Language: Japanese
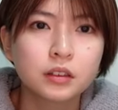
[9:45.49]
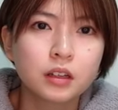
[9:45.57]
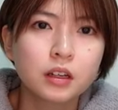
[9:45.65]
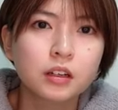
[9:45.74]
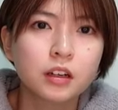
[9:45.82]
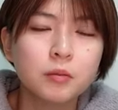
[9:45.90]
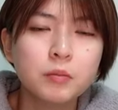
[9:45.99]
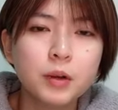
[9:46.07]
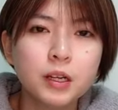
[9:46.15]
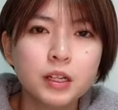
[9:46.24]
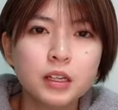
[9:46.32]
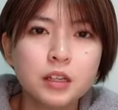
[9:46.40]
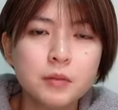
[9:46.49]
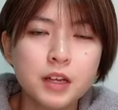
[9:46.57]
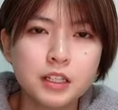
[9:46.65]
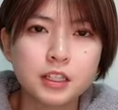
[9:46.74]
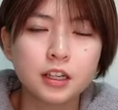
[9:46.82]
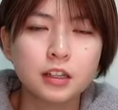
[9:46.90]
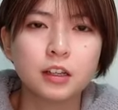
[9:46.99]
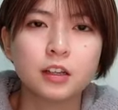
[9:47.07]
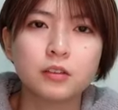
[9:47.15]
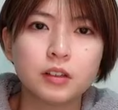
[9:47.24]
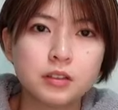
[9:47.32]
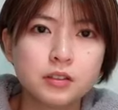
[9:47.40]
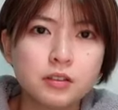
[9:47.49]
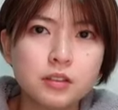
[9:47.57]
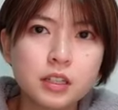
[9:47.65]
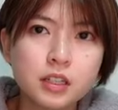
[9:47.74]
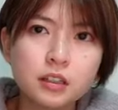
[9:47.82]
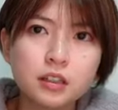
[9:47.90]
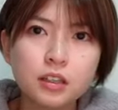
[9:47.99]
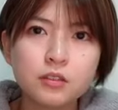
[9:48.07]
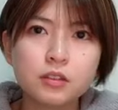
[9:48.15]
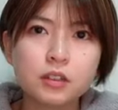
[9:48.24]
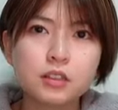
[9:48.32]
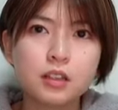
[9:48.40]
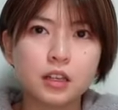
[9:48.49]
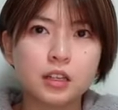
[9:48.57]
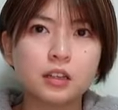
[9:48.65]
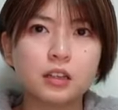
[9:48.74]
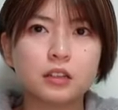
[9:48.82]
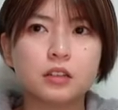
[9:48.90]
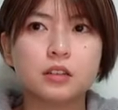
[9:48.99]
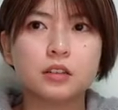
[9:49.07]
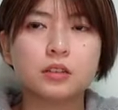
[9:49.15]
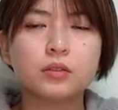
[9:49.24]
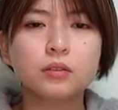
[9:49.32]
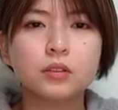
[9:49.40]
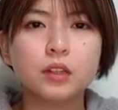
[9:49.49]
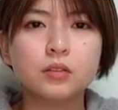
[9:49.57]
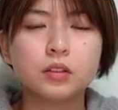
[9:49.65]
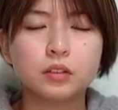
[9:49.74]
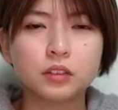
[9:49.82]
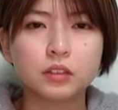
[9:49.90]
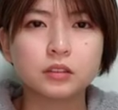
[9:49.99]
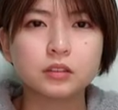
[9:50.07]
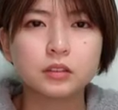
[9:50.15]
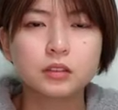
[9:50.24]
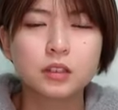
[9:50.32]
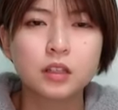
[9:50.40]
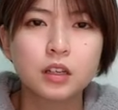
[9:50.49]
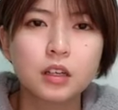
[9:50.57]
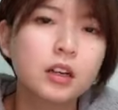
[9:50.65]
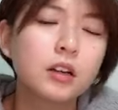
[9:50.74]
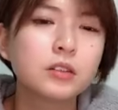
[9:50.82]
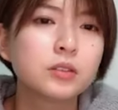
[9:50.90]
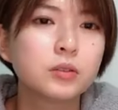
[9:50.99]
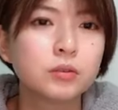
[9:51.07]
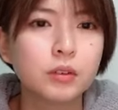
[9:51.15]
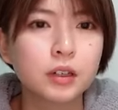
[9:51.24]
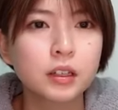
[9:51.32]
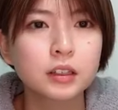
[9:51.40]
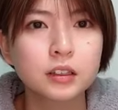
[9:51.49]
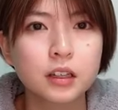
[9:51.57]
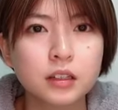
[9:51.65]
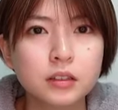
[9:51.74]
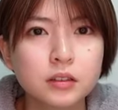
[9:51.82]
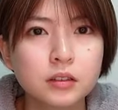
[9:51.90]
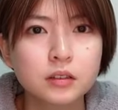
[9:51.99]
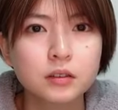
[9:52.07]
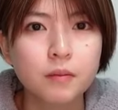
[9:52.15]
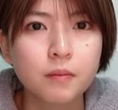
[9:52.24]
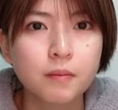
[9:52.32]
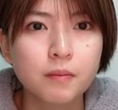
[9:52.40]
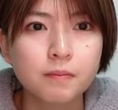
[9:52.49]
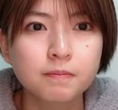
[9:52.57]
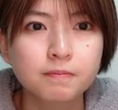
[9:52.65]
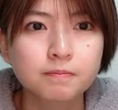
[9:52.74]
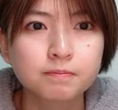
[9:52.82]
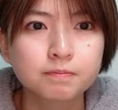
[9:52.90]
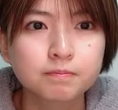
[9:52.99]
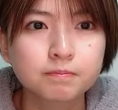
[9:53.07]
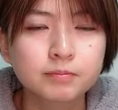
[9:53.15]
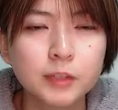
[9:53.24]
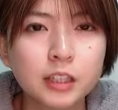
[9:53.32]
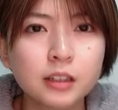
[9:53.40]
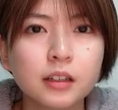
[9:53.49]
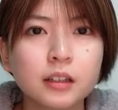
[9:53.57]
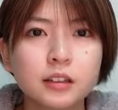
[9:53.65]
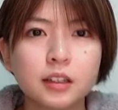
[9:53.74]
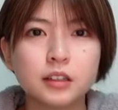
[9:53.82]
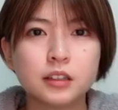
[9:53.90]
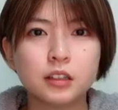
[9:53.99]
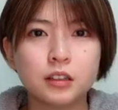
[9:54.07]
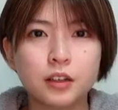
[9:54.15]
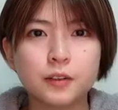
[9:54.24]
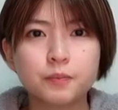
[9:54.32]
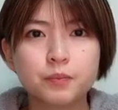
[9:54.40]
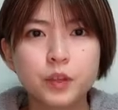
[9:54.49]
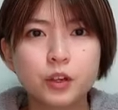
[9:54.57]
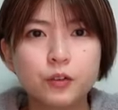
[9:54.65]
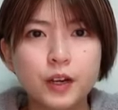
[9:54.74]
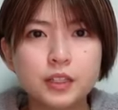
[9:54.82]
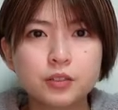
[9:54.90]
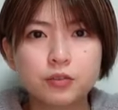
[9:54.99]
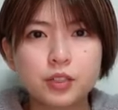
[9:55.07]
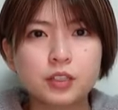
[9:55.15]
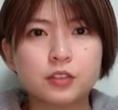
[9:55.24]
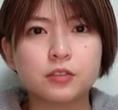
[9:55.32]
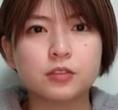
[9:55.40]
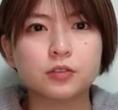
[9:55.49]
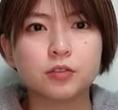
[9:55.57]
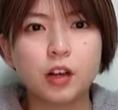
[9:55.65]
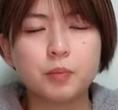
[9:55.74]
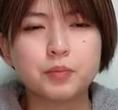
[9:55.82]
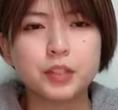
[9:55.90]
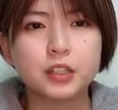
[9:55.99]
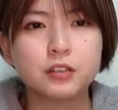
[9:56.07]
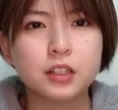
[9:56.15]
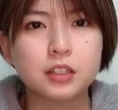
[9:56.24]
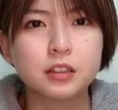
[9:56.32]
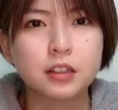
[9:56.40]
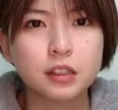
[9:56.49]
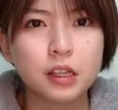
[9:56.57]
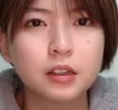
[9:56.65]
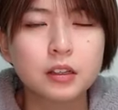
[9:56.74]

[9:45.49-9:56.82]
なんかあんまりイメージないんだよね出陣ってゆかさん以外やったことあるかなちょっとわかんないなんだかんだ言ってねファーストシングルのカップリングですからね